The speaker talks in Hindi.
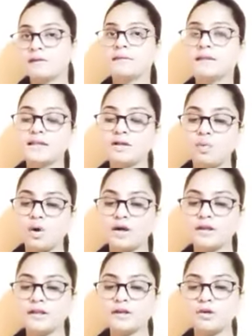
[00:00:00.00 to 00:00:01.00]
देखिए
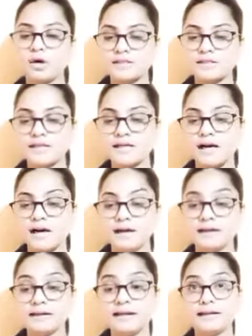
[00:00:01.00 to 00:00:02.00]
वॉलंटरी कॉजिंग
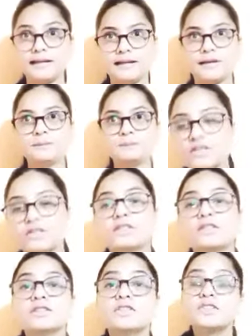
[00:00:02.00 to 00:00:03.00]
हर्ट के लिए
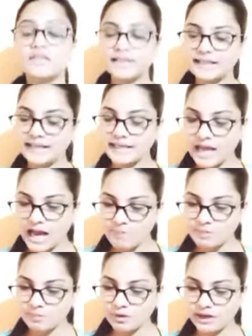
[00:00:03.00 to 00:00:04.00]
तो देखिए यहाँ
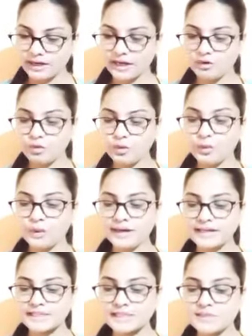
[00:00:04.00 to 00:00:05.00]
पे बोला गया आर
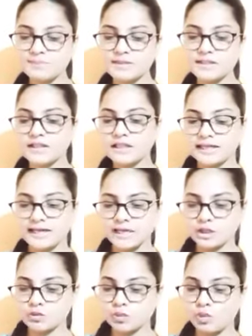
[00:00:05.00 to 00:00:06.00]
एक्सेप्ट इन द
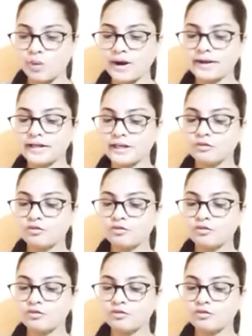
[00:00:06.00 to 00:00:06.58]
केस प्रोवाइडेड